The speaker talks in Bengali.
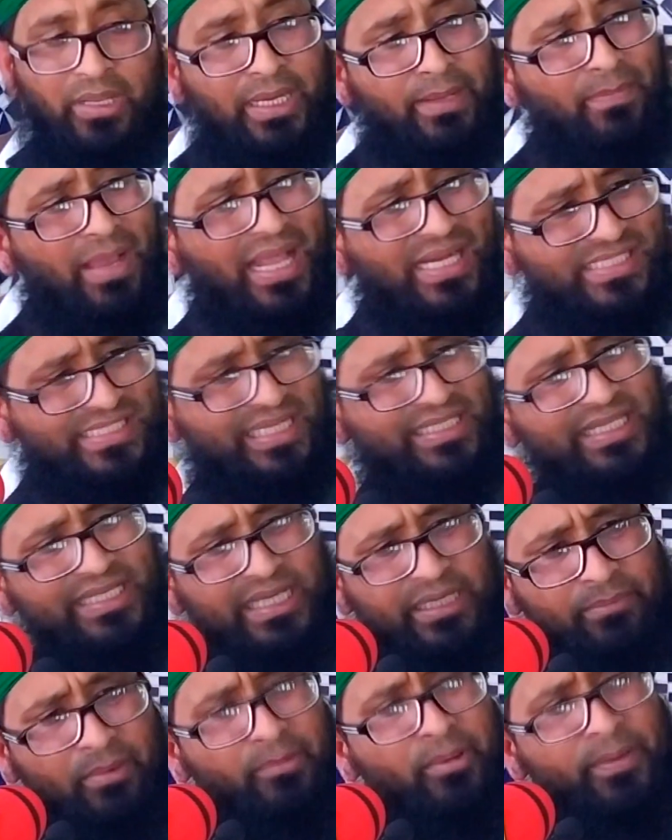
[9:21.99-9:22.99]
বলে মার
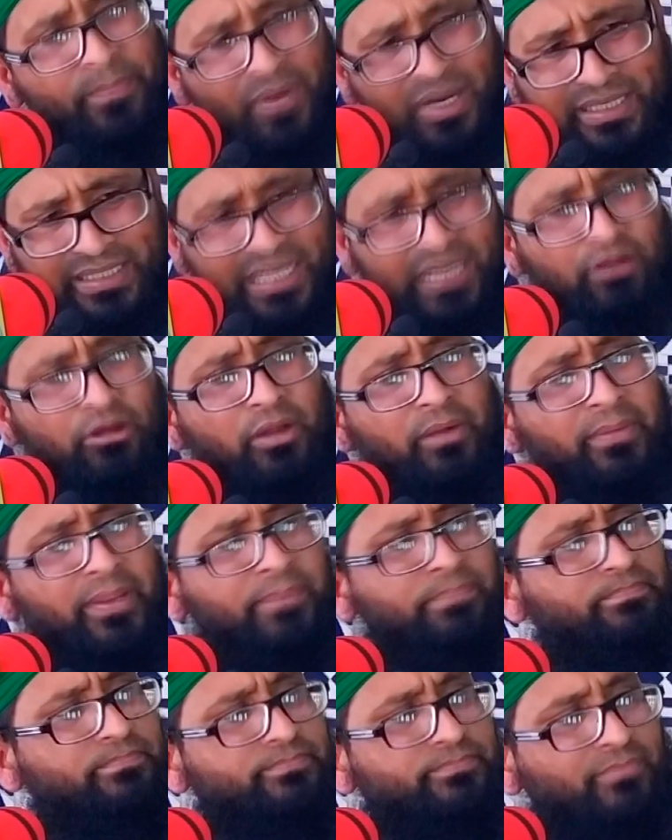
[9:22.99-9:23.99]
সাথে কিভাবে পর্দা
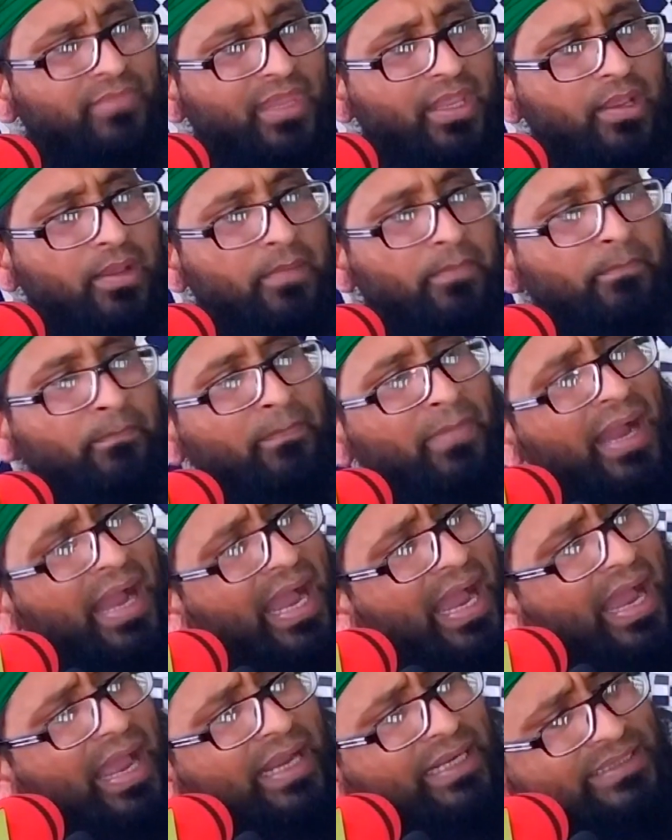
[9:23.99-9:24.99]
করবে মা